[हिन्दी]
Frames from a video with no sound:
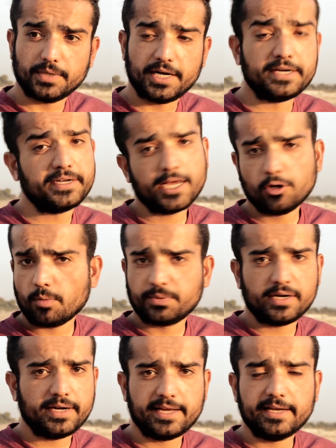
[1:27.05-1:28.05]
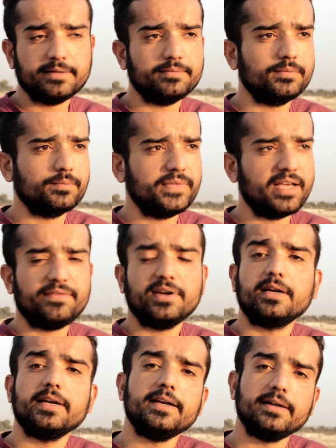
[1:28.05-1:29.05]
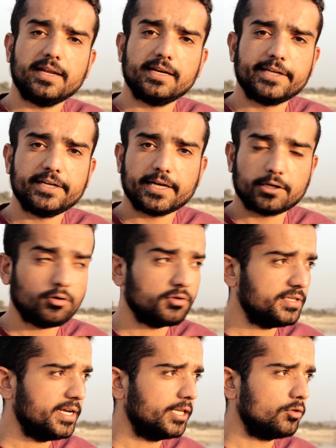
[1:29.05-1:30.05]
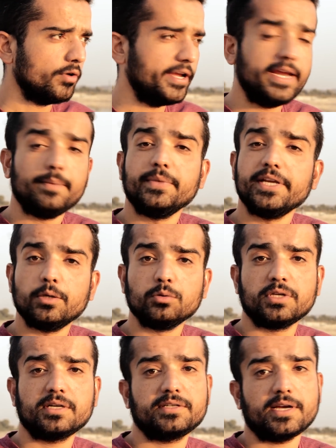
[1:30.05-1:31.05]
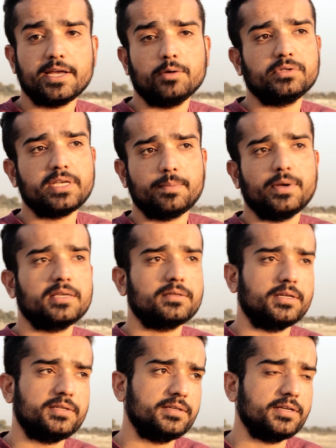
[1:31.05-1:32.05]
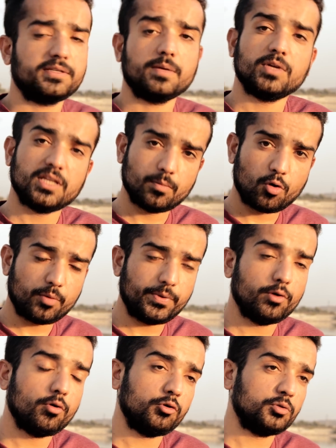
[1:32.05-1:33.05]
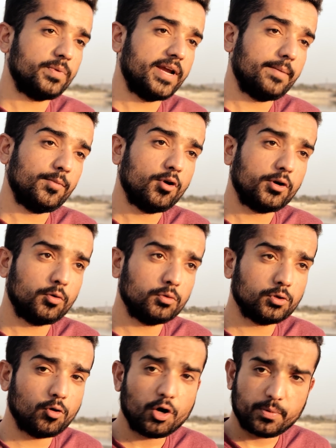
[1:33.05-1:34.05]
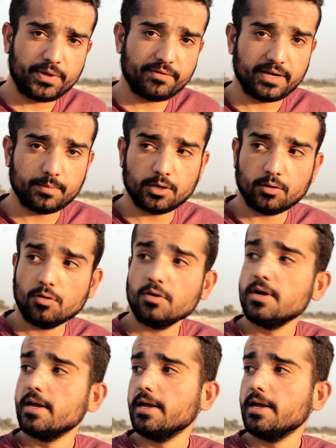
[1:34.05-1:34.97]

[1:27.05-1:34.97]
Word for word: इंटेल ऑप्टन डेफिनेटली इंटेल की टेक्नोलॉजी है तो ए यूज़र चाहे उसके पास अच्छे से अच्छा मदरबोर्ड भी हो उस पर एम डॉट टू स्लॉट भी अवेलेबल हो